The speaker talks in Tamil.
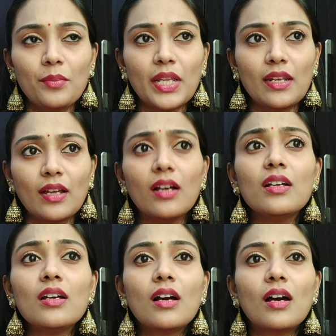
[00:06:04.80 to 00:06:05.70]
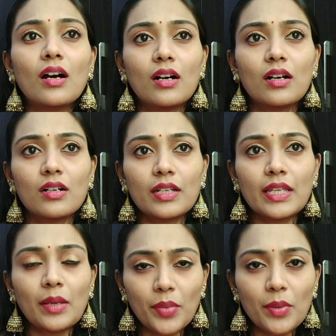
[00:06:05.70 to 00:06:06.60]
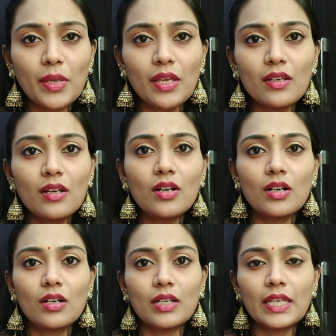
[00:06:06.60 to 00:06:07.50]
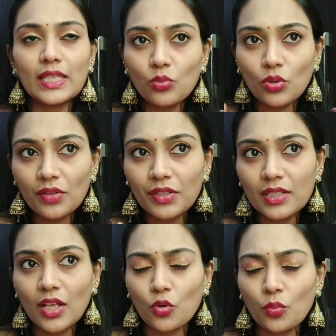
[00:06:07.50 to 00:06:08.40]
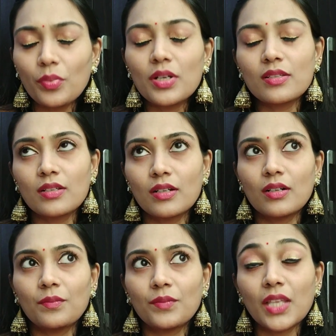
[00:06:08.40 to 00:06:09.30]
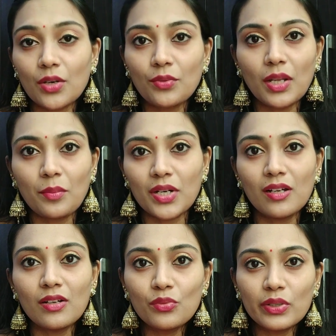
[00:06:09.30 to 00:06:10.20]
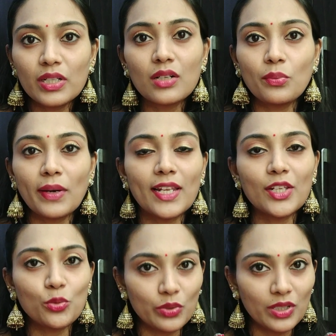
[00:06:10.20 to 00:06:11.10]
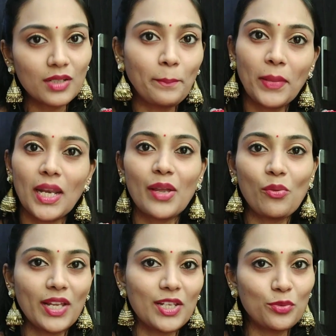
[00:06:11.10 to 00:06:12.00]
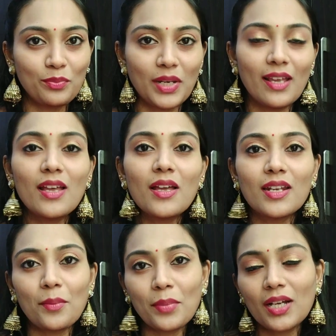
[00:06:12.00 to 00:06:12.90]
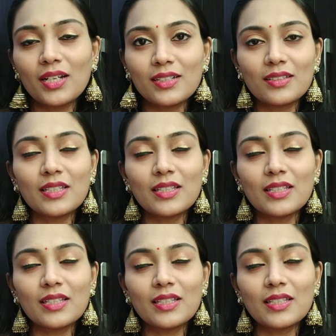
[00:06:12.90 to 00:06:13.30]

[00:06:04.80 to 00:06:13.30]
அப்படின்னா எப்பயுமே இது ஒன்று வந்து நான் ரொம்ப தரவை நம்புகிறேன் ஒர்க் வைல் யூ ஒர்க் ப்ளே வைல் யூ ப்ளே நான் பார்த்து